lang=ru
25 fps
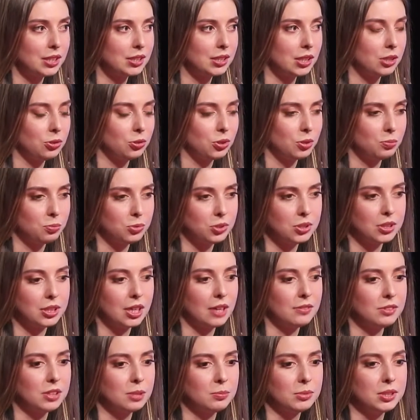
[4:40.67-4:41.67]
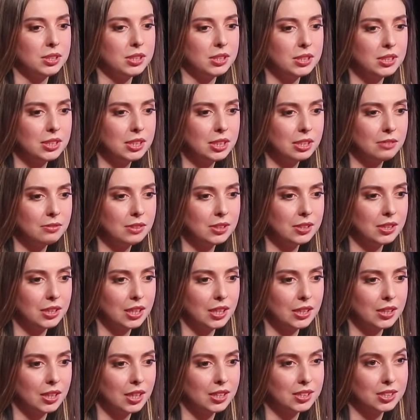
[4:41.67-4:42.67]
который будет автоматизирован и
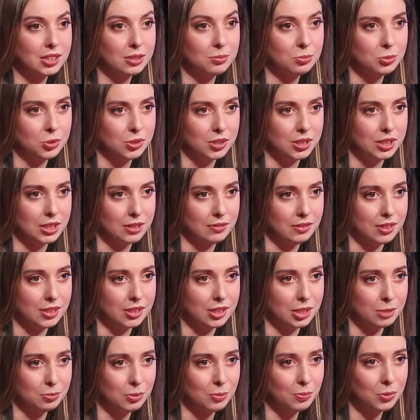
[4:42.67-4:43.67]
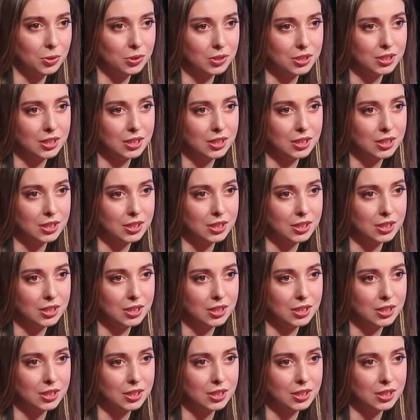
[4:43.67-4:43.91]
от нас не будет зависеть. Мы ну, вот просто... Вы